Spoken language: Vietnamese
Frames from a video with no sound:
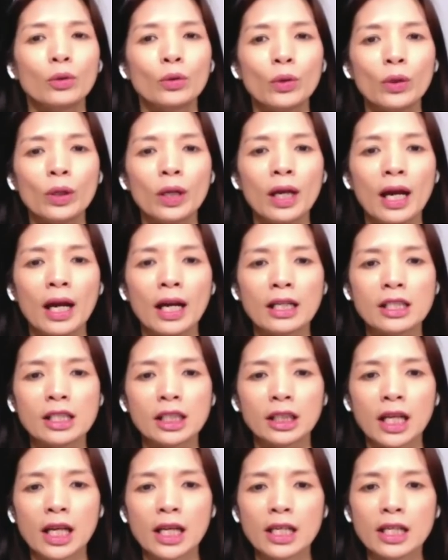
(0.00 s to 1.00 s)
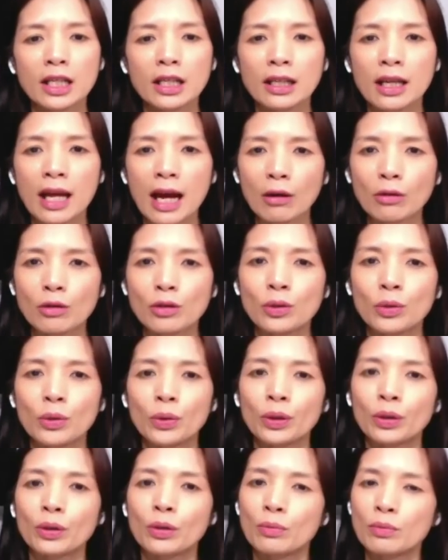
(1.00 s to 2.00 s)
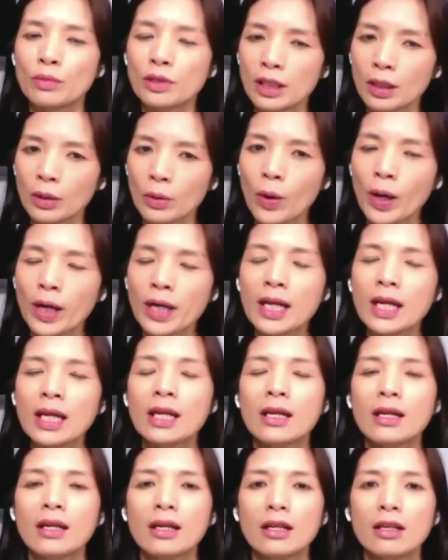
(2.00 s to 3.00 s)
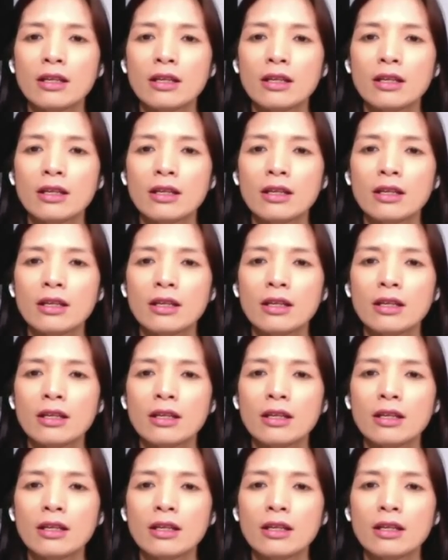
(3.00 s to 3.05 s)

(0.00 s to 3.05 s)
Tuy là trận đại dịch nào rồi cũng sẽ qua đi,